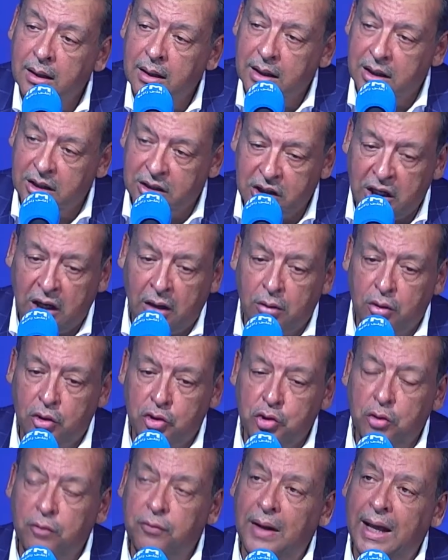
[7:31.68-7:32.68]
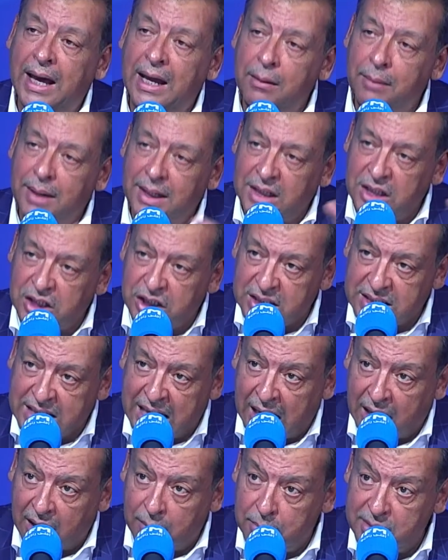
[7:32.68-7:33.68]
كي تشوف العالم قداش
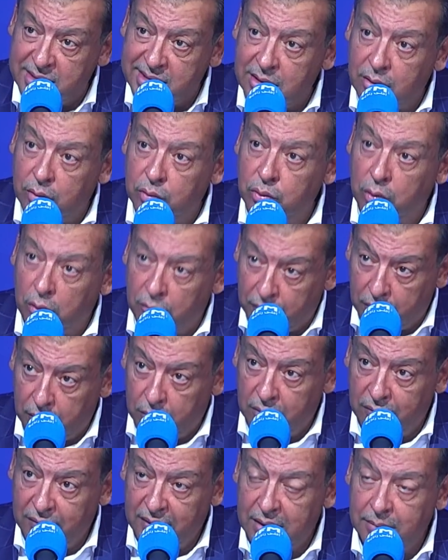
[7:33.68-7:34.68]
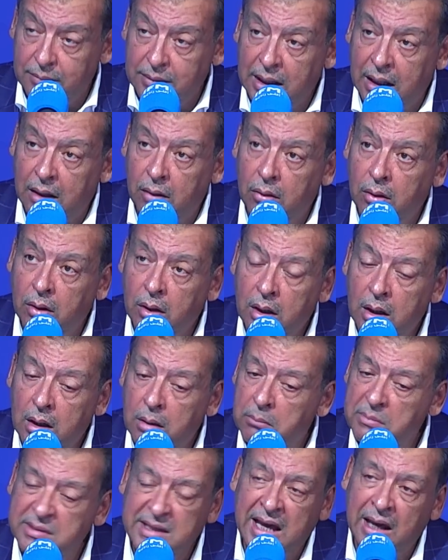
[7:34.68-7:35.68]
يستحق من سي او 2 في اليونيفير نتاعو
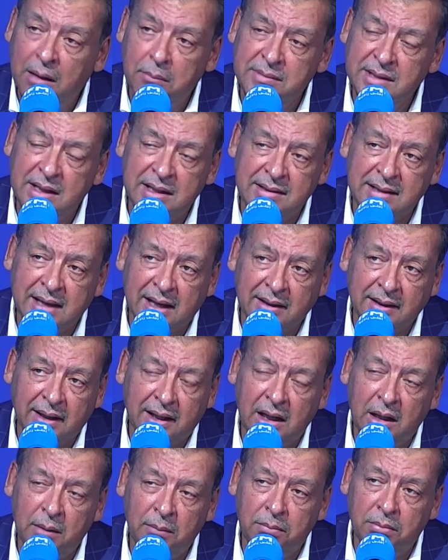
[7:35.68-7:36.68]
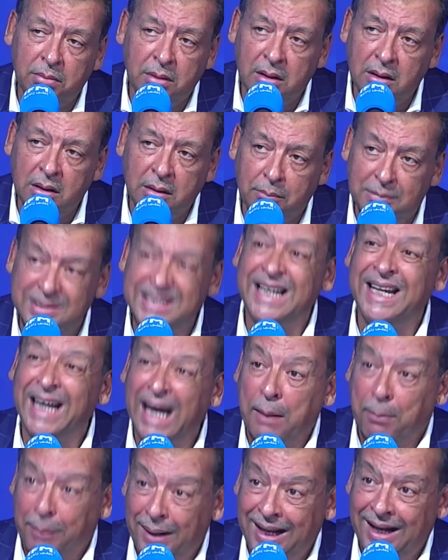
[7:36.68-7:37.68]
مستحق مازال يستحق تقريبا آه، مازال
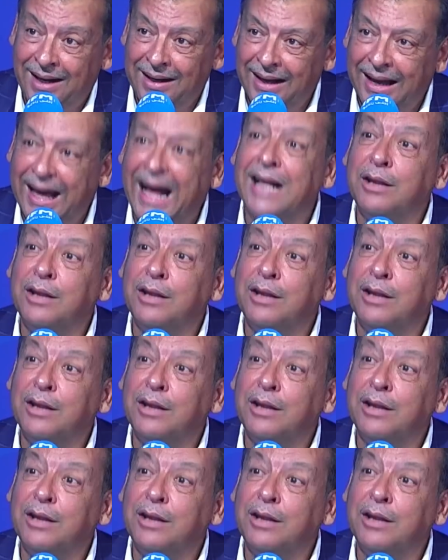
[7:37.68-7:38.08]
يقبل يعني مم.